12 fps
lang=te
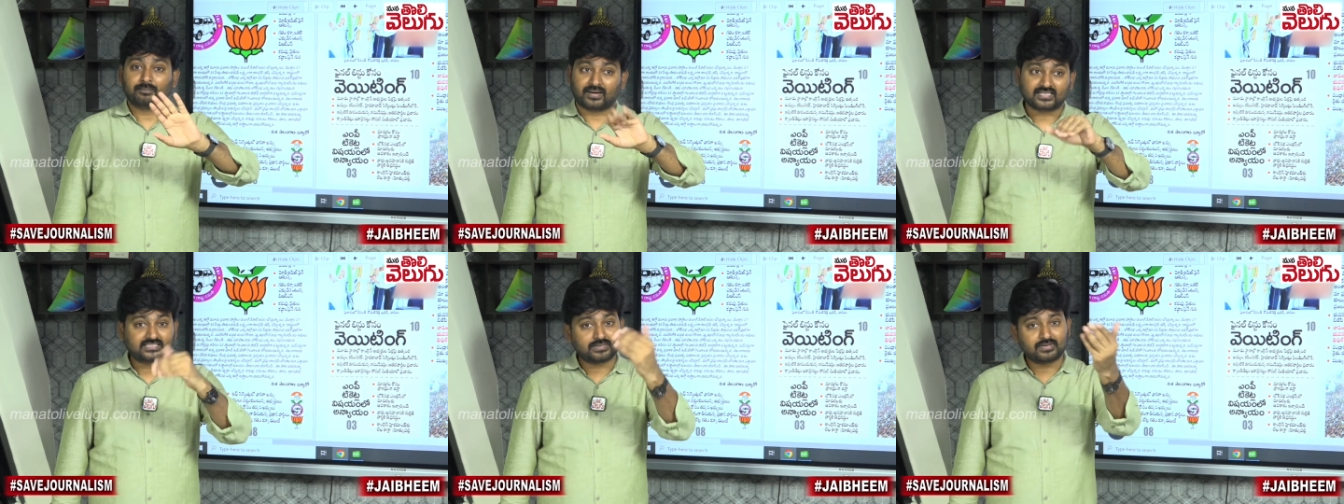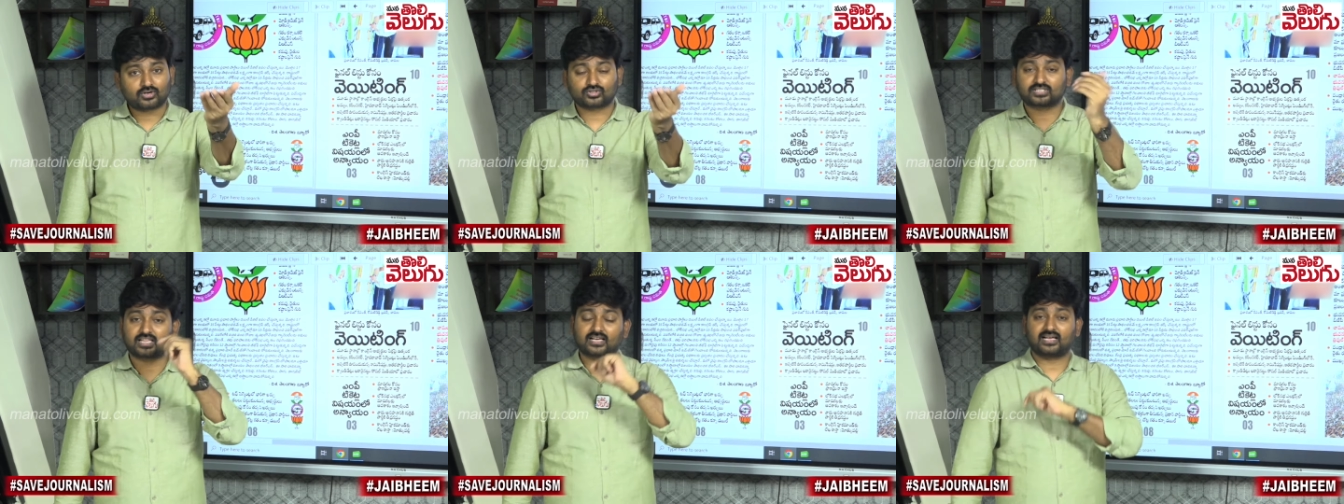పరిస్థితి మీకు
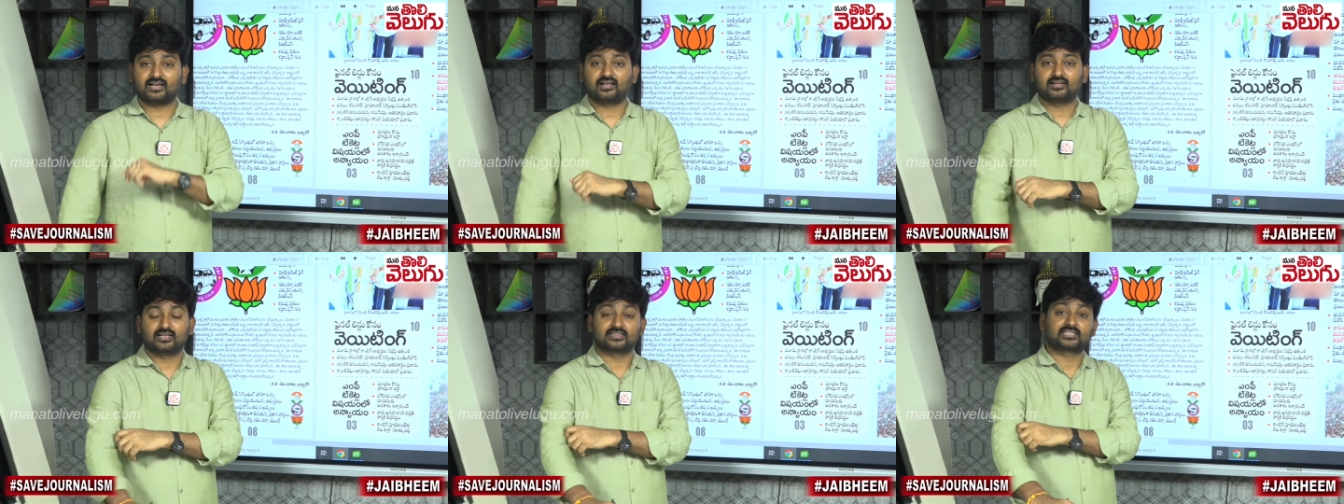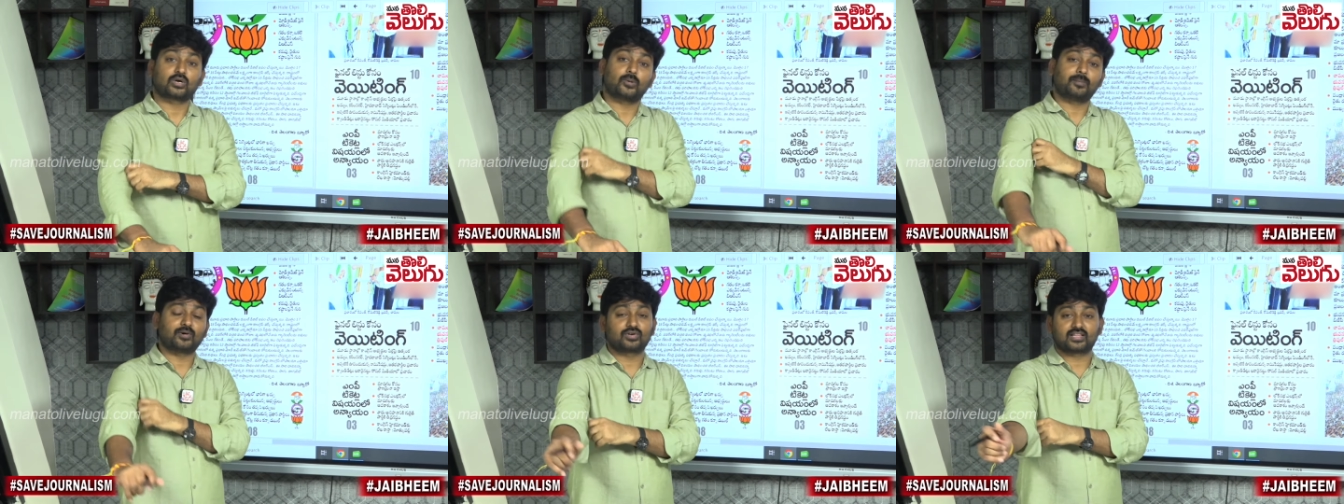వస్తుంది కదా ఎంత
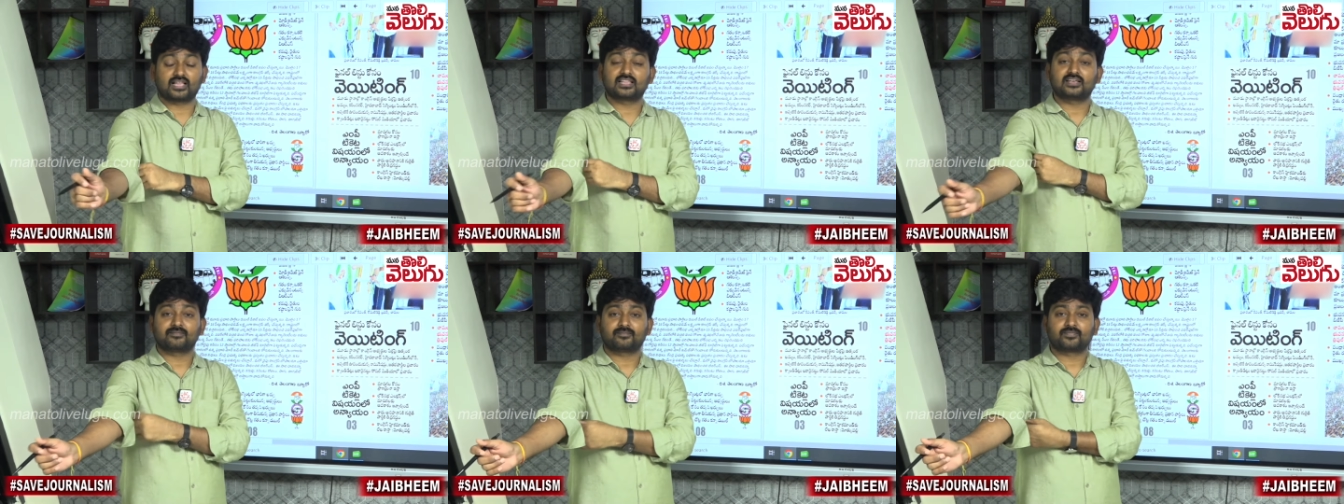గొప్పగా ఉంటుంది అది